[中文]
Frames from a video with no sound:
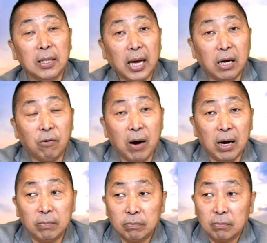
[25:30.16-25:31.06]
太阳
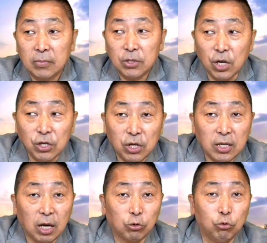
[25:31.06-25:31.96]
花真
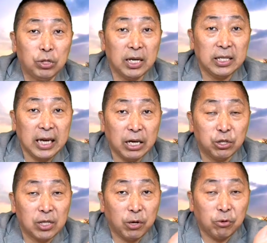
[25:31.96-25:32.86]
正要凸显的价
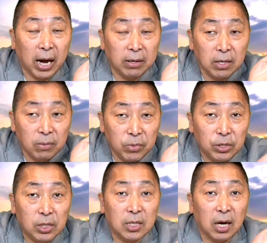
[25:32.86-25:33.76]
值在于看
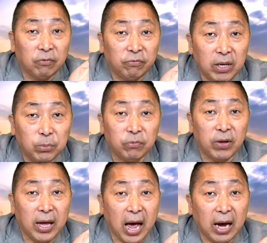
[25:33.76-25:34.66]
民进党废不
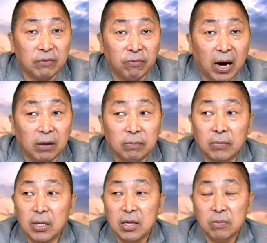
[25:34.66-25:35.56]
废 AK 法。
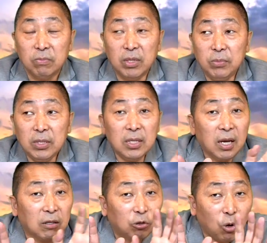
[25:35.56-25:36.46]
民民进
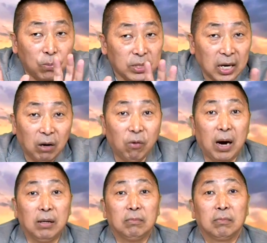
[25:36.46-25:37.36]
党都不讲
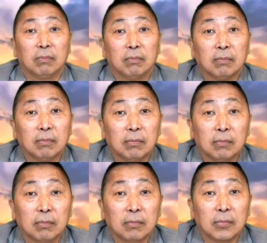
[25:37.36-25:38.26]
话。
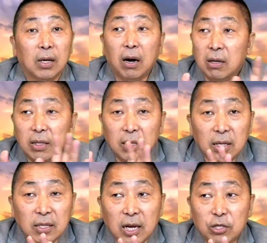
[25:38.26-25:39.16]
二零
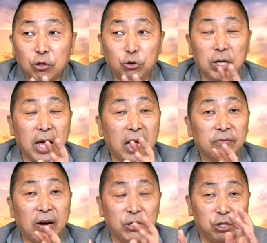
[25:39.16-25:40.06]
一一年的时候，觉得 AK
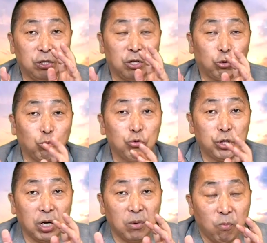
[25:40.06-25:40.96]
法是是毒
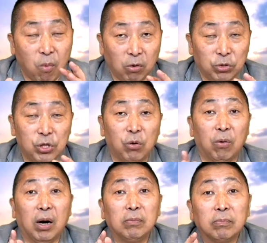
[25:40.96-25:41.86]
蛇猛兽
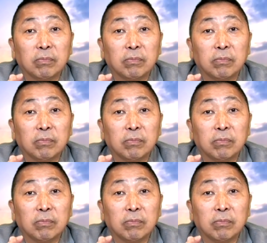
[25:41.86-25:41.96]
啊。